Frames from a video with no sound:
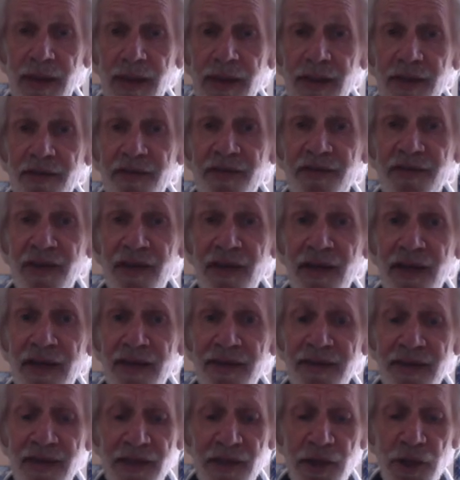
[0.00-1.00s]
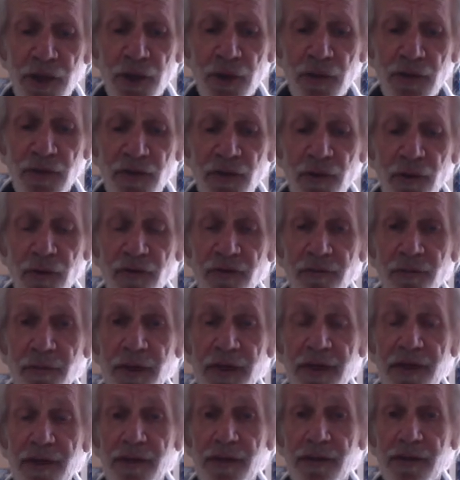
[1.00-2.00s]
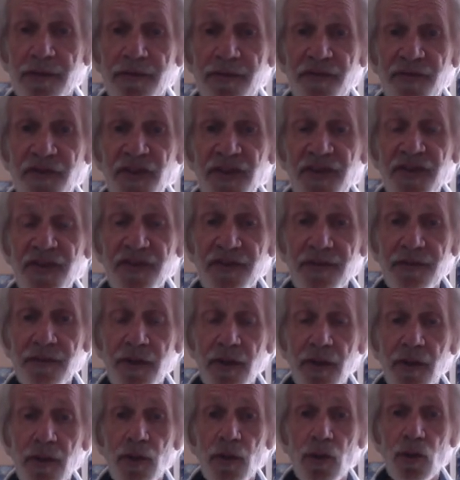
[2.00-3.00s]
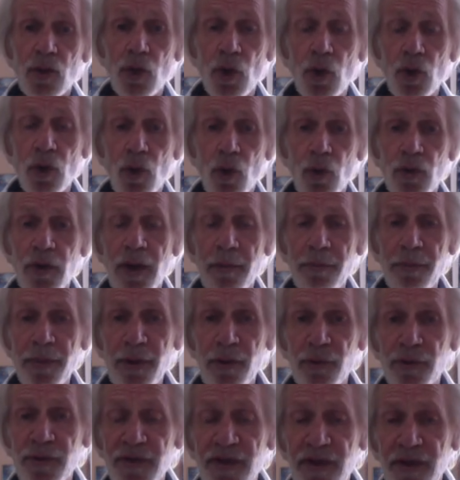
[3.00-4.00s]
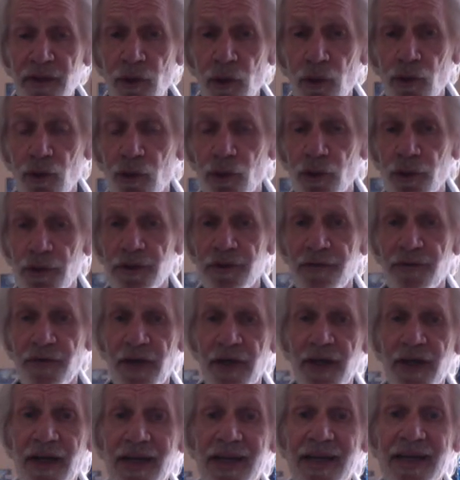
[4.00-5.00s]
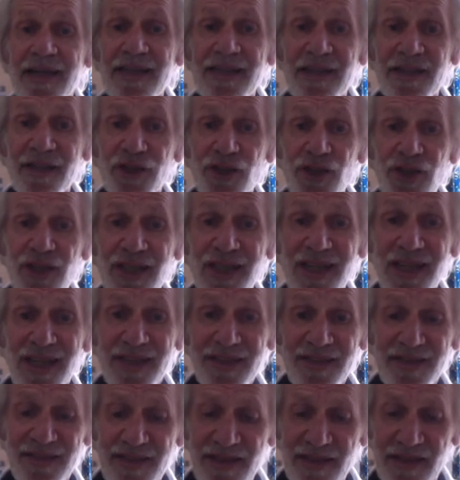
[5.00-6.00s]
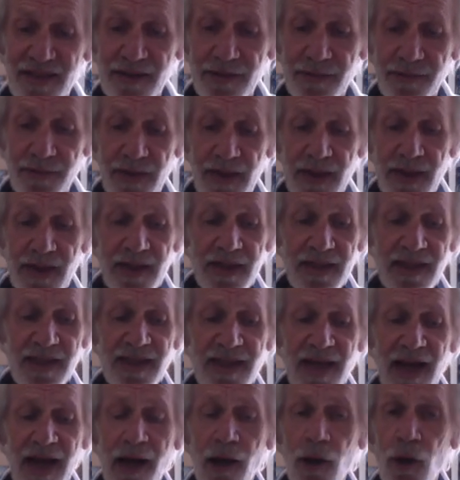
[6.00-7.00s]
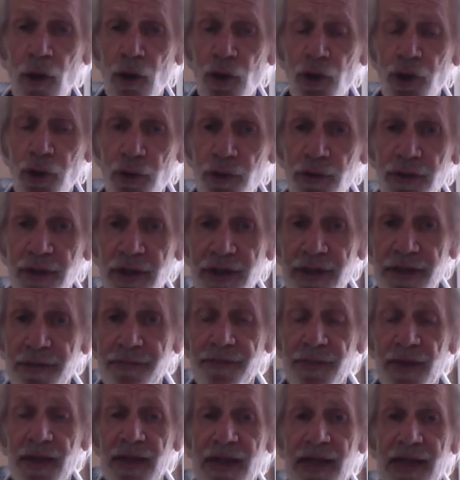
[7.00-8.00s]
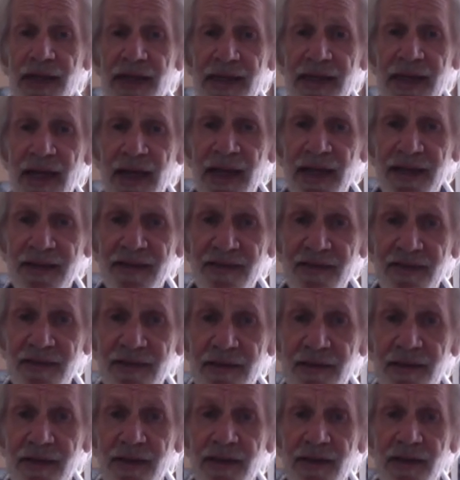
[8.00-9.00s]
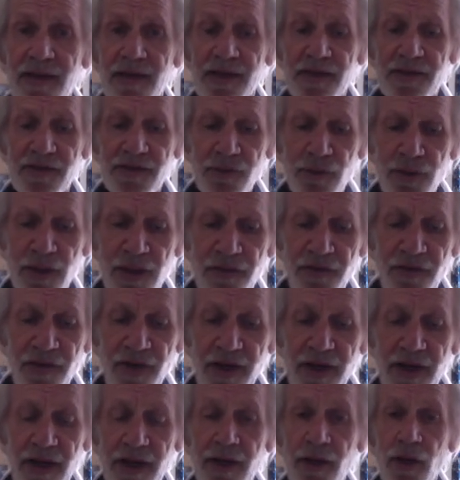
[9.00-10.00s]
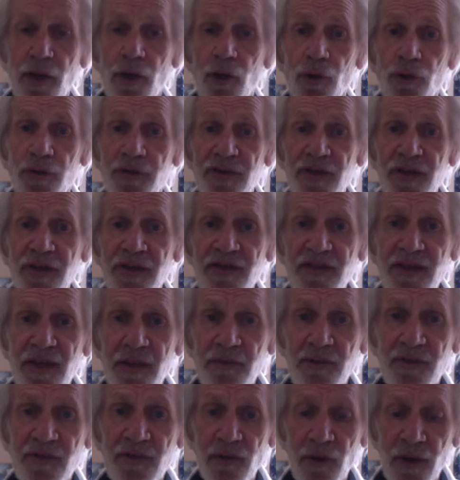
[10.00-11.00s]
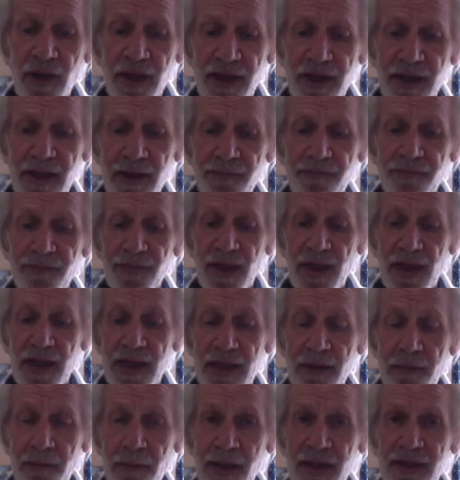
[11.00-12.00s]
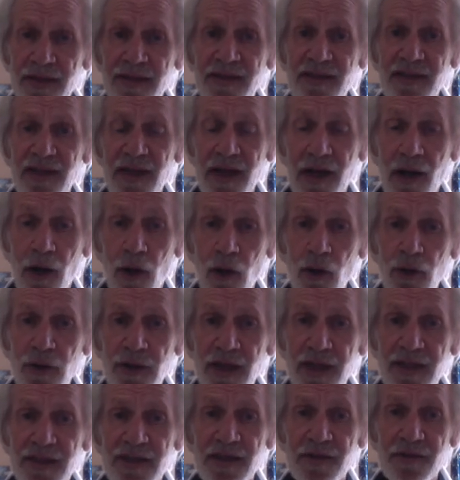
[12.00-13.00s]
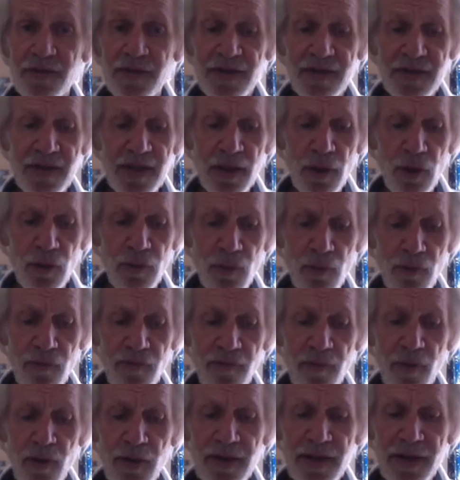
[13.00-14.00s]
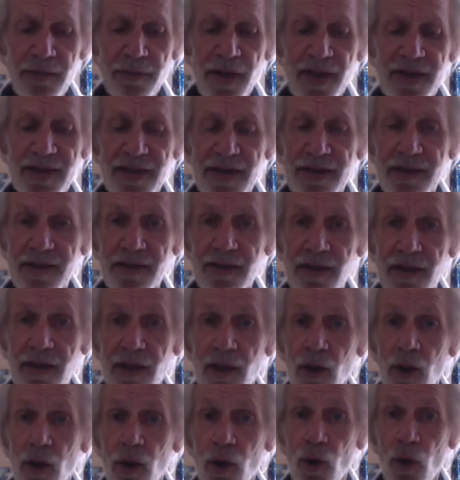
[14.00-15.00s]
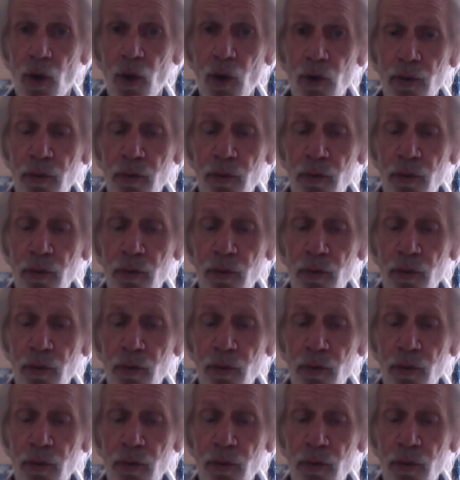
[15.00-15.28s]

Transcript: C'est l'intelligence cosmique, fils, que on appelle aussi dans notre univers énergie christique, qui a engendré les galaxies, les univers, le système solaire et maintient en activité le mouvement des planètes le